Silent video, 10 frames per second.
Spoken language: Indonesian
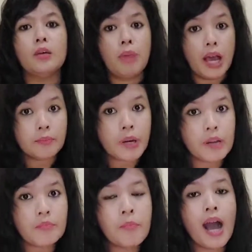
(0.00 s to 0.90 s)
bahkan
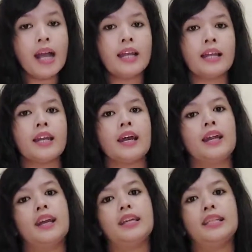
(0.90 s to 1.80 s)
perkembangan
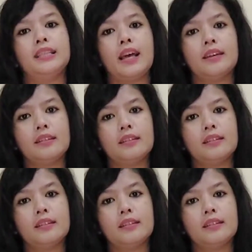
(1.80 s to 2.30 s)
anak-anak kita.